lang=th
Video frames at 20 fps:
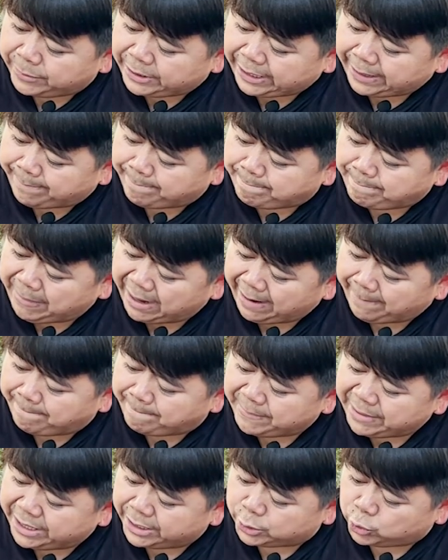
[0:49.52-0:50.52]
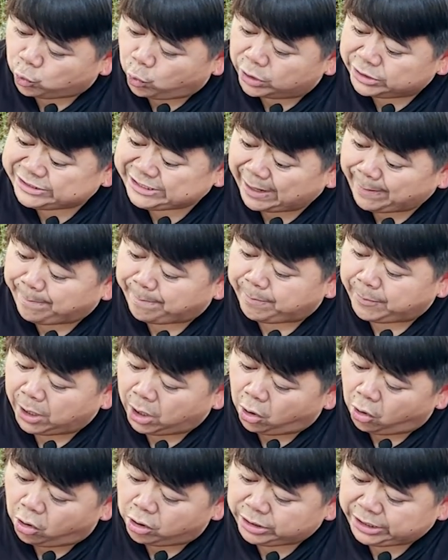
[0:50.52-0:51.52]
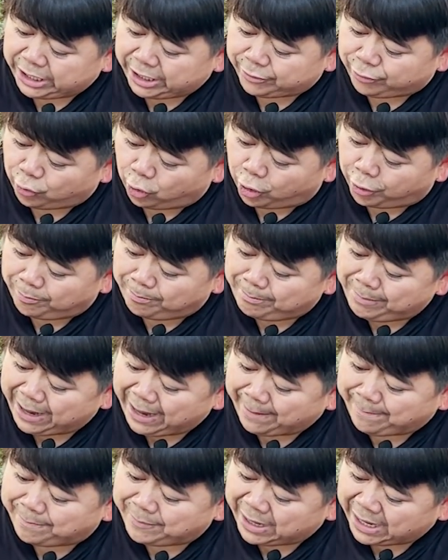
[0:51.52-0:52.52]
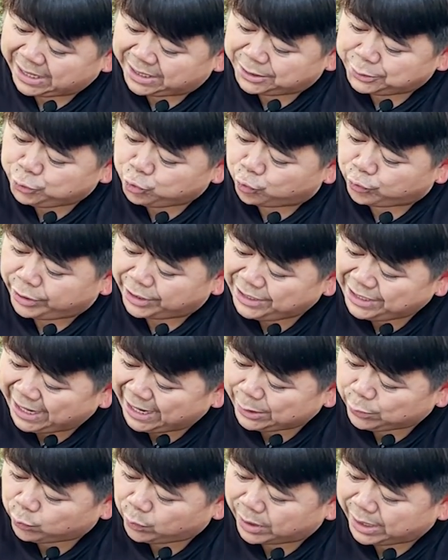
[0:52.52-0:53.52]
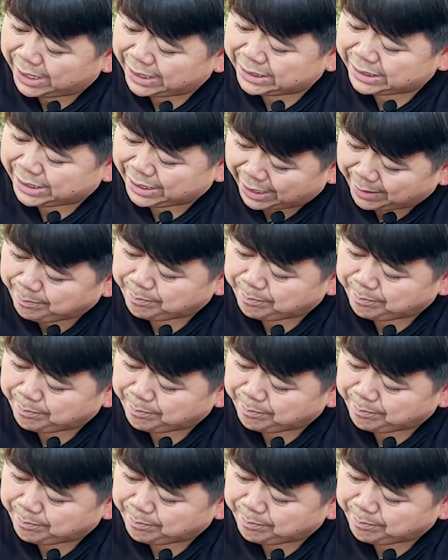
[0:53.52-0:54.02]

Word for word: เก็บแบบมีตัวจับละอองเกสรแบบไหนอยู่ได้นานกว่ากันครั